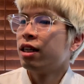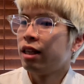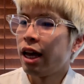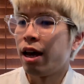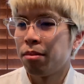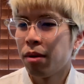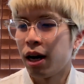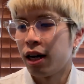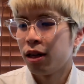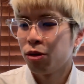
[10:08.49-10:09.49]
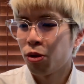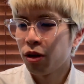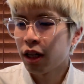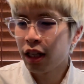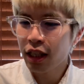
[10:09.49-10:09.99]
で、まあ、あの、こ
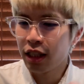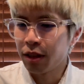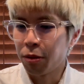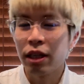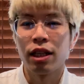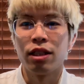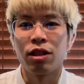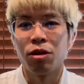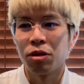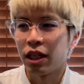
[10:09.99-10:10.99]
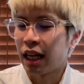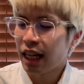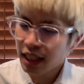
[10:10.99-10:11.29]
れだけいいシーンもあったんですけど、じゃあな